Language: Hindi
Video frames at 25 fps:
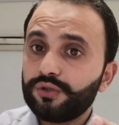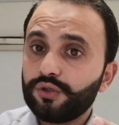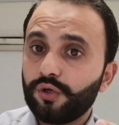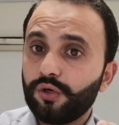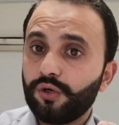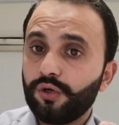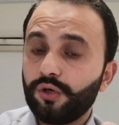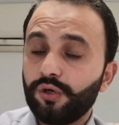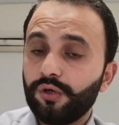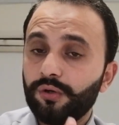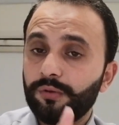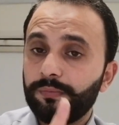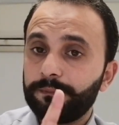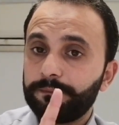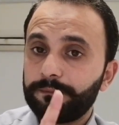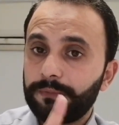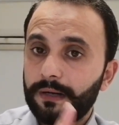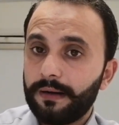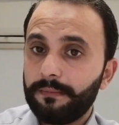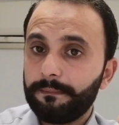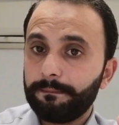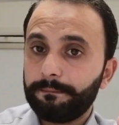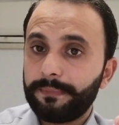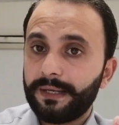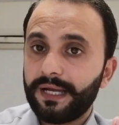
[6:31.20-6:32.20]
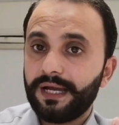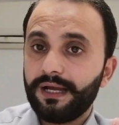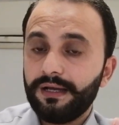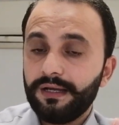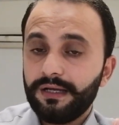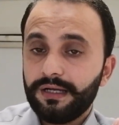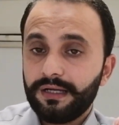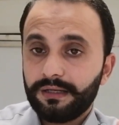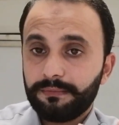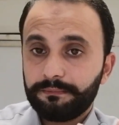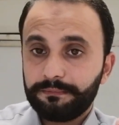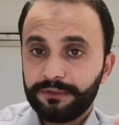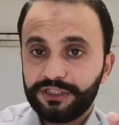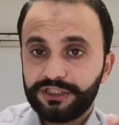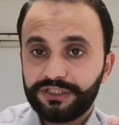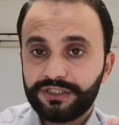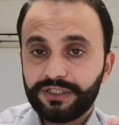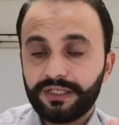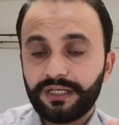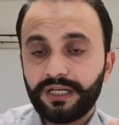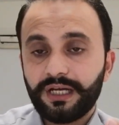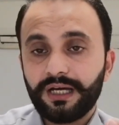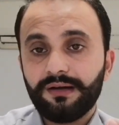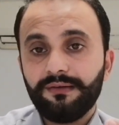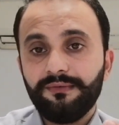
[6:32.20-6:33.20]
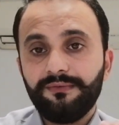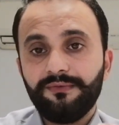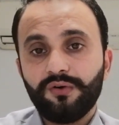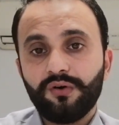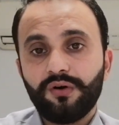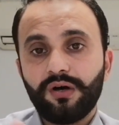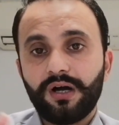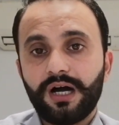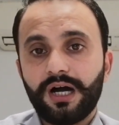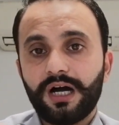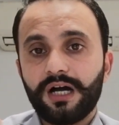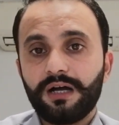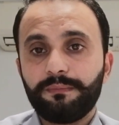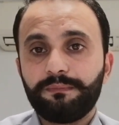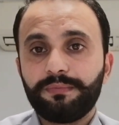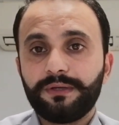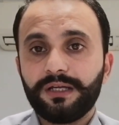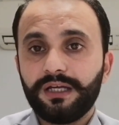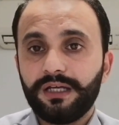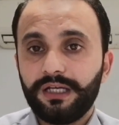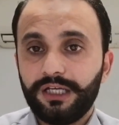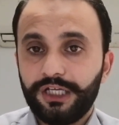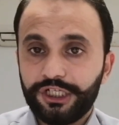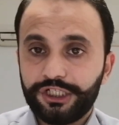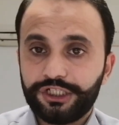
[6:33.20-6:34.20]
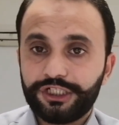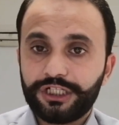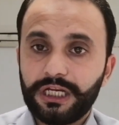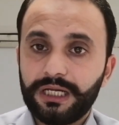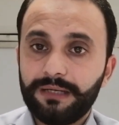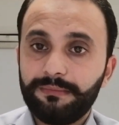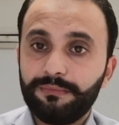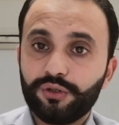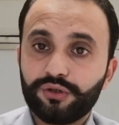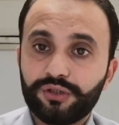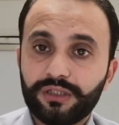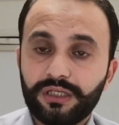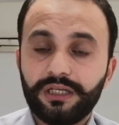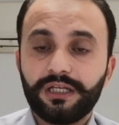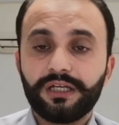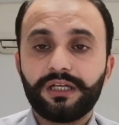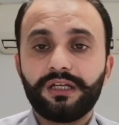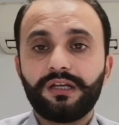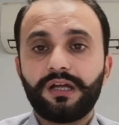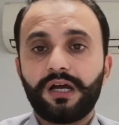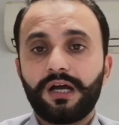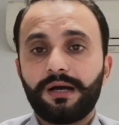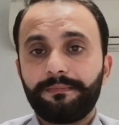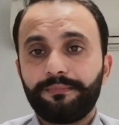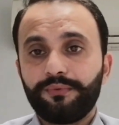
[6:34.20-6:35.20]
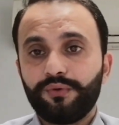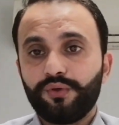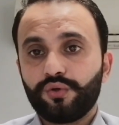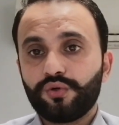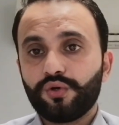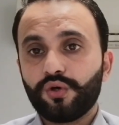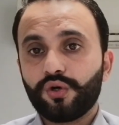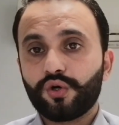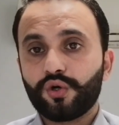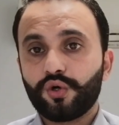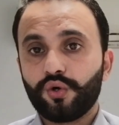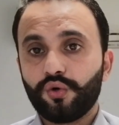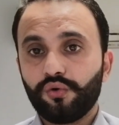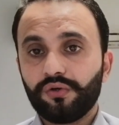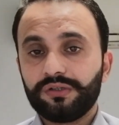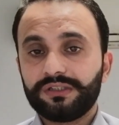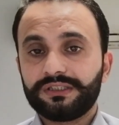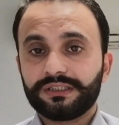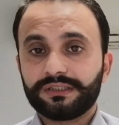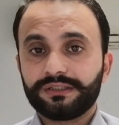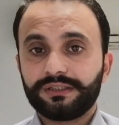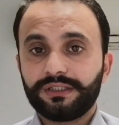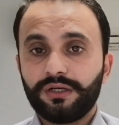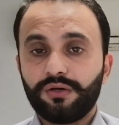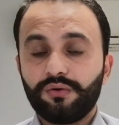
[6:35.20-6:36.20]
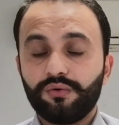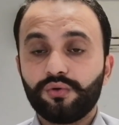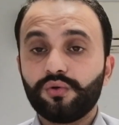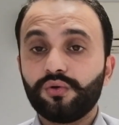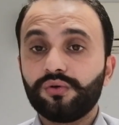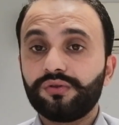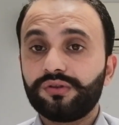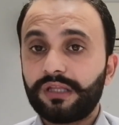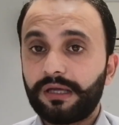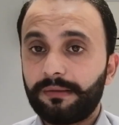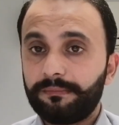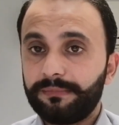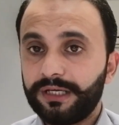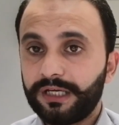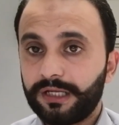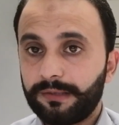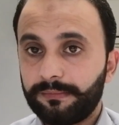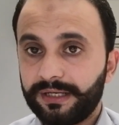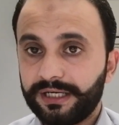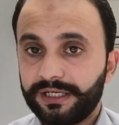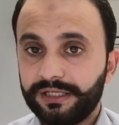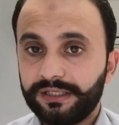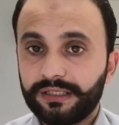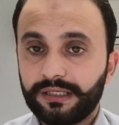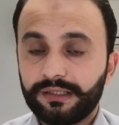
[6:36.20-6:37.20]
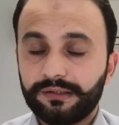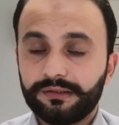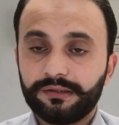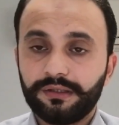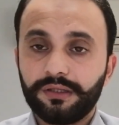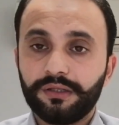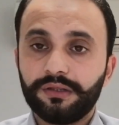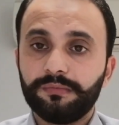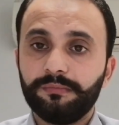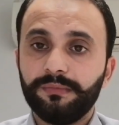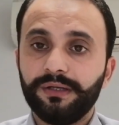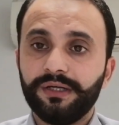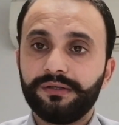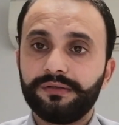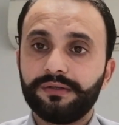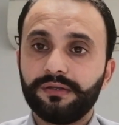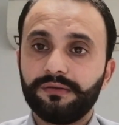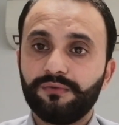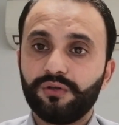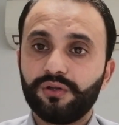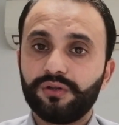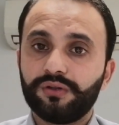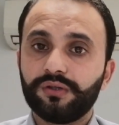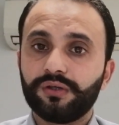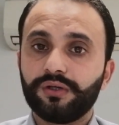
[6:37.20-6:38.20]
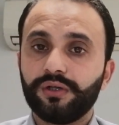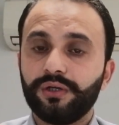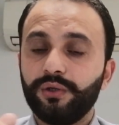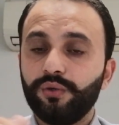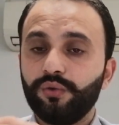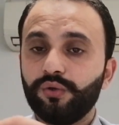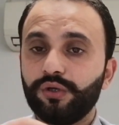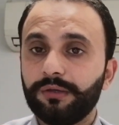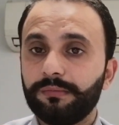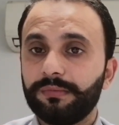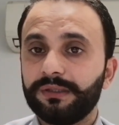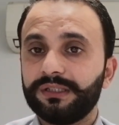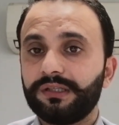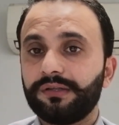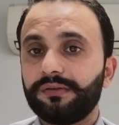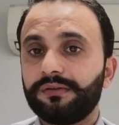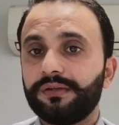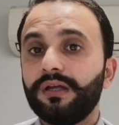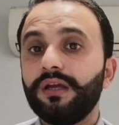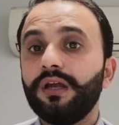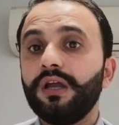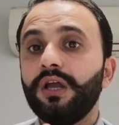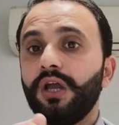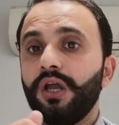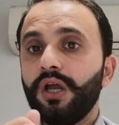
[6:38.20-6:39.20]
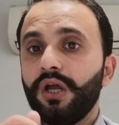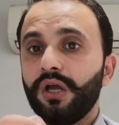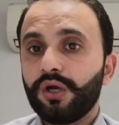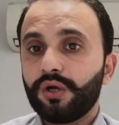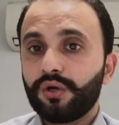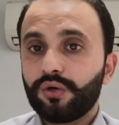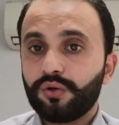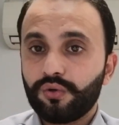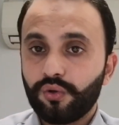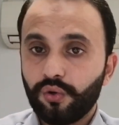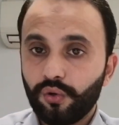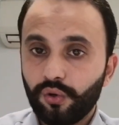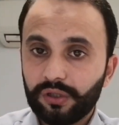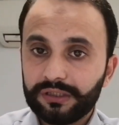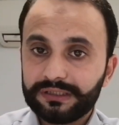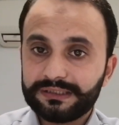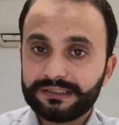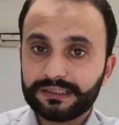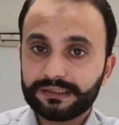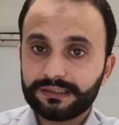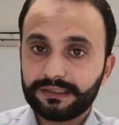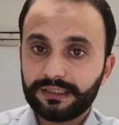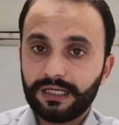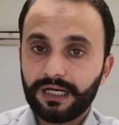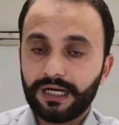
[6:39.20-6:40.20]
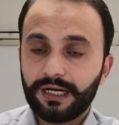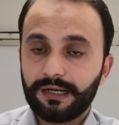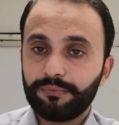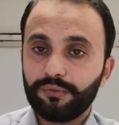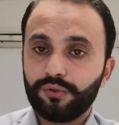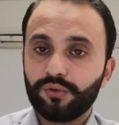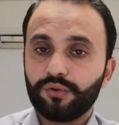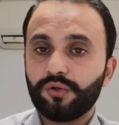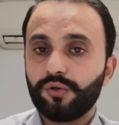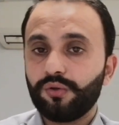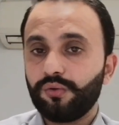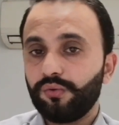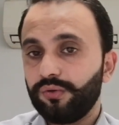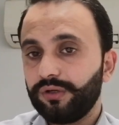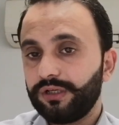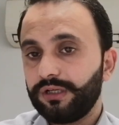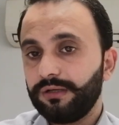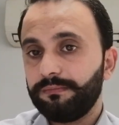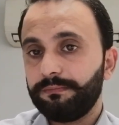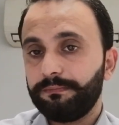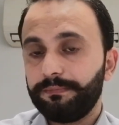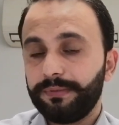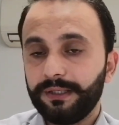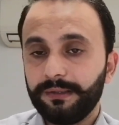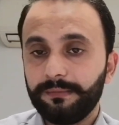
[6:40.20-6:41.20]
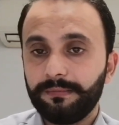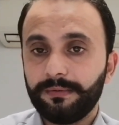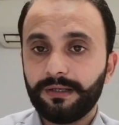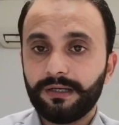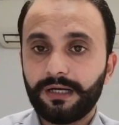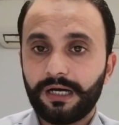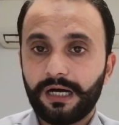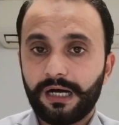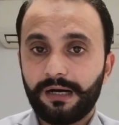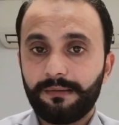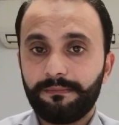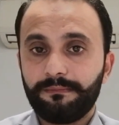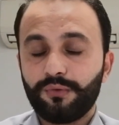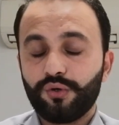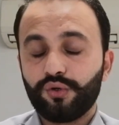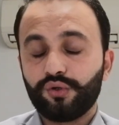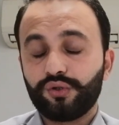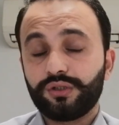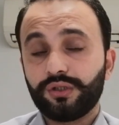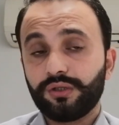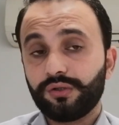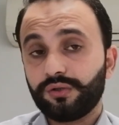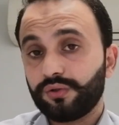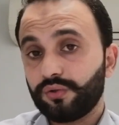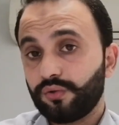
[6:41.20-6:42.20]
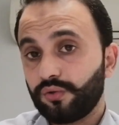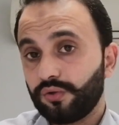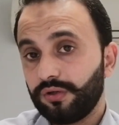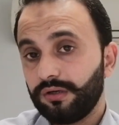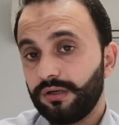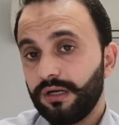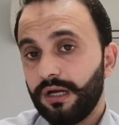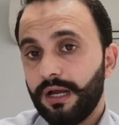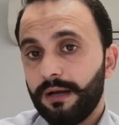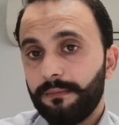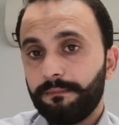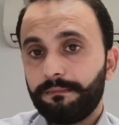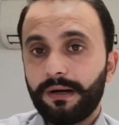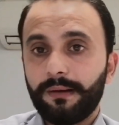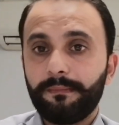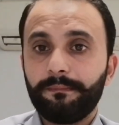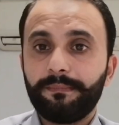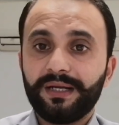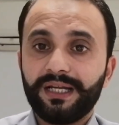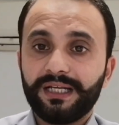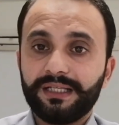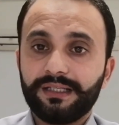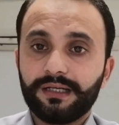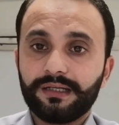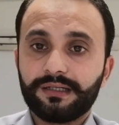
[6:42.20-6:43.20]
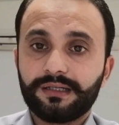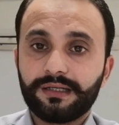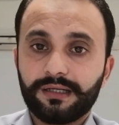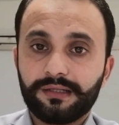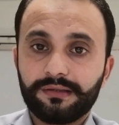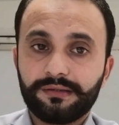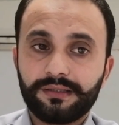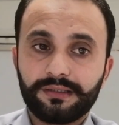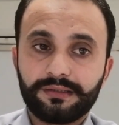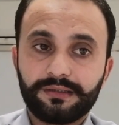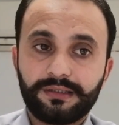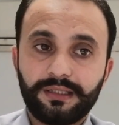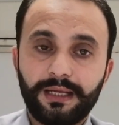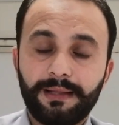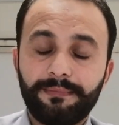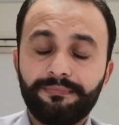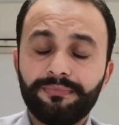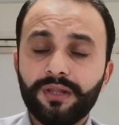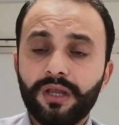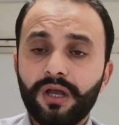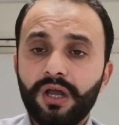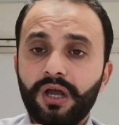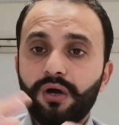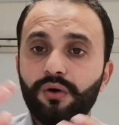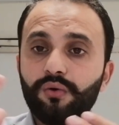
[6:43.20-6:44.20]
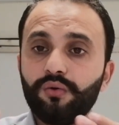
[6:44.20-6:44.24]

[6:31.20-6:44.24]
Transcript: जो पंप है पिस्टन है वो आपके एक शेल में होते हैं लेकिन आप उनको खोल सकते हैं उनको सेमी हर्मेटिक ऐसे इस मीट के वो स्क्रू की मदद से खोल सकते हैं आप उनको उनकी फिर आप मोटर्स और पंप पैदा कर सकते हैं